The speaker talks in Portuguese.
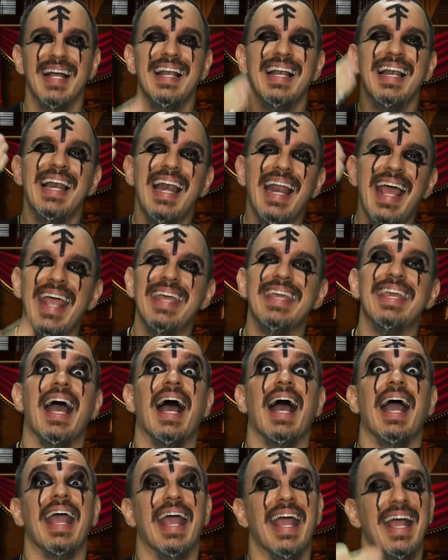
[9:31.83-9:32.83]

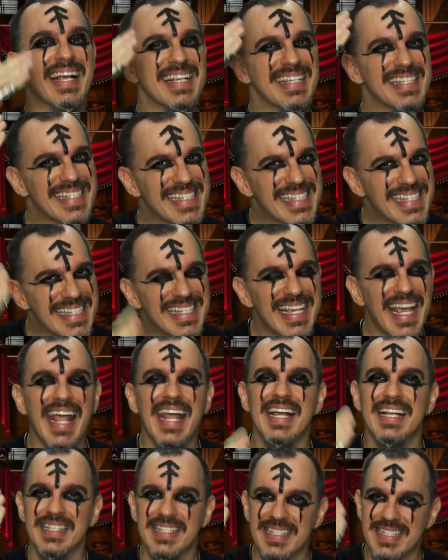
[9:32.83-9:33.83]
Leia, é
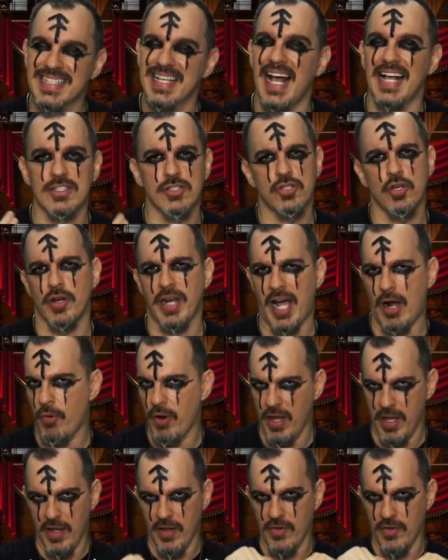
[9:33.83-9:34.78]
sensacional.